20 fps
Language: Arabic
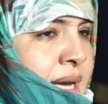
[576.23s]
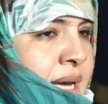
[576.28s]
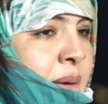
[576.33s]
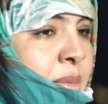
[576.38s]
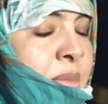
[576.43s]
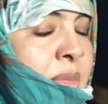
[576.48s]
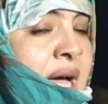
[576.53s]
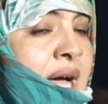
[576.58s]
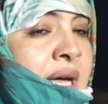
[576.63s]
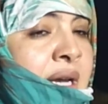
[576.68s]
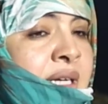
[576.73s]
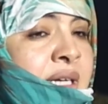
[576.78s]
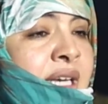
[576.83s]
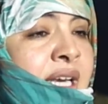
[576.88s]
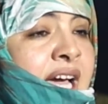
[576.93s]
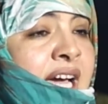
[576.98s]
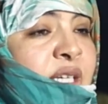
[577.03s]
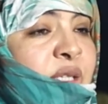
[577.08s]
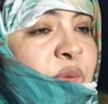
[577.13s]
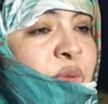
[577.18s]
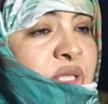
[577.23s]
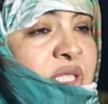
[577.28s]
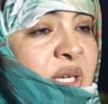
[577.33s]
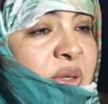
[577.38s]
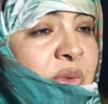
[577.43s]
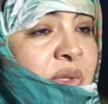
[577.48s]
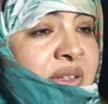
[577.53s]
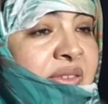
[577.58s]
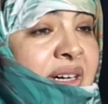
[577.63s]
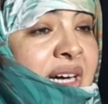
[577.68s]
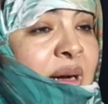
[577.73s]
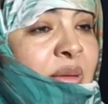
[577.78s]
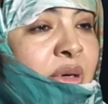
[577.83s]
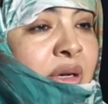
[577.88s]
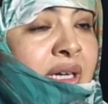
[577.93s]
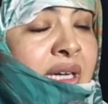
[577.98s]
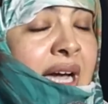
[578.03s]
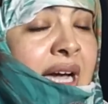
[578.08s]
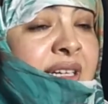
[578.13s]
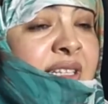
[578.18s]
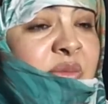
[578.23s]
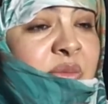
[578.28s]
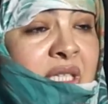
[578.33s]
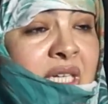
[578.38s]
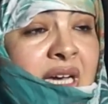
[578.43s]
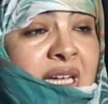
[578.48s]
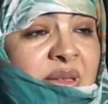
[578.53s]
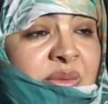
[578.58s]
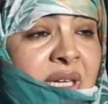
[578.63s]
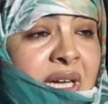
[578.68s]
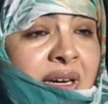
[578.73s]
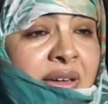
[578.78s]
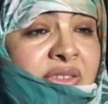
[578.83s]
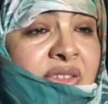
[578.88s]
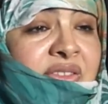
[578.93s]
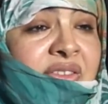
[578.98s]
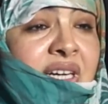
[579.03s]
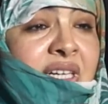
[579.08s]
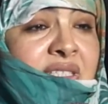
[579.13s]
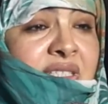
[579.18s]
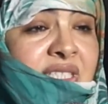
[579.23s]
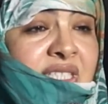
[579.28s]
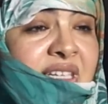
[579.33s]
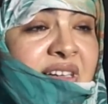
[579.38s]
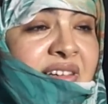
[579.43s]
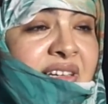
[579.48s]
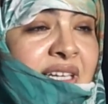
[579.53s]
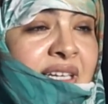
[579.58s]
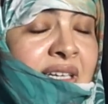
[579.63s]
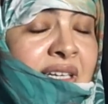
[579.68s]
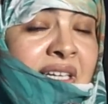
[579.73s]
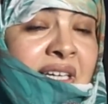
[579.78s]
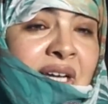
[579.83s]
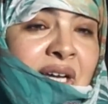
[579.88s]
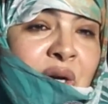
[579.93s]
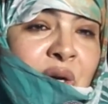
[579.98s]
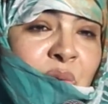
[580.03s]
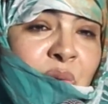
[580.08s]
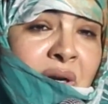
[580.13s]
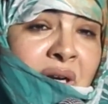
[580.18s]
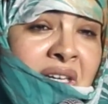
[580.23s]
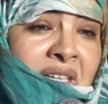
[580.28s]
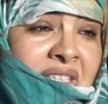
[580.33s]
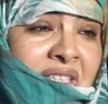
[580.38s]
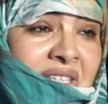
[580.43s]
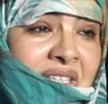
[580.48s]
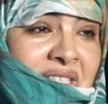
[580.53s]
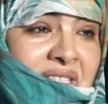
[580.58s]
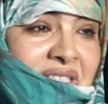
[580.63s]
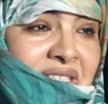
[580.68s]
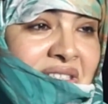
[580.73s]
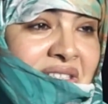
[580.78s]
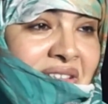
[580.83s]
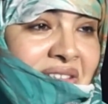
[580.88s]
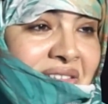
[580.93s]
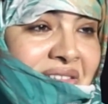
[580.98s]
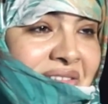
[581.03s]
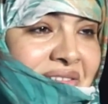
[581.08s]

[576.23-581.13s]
ما أنك لاهي تسولي في قبرك عنهم كانهم يعرفوا الفرنسية ولا, ولا الإنجليزية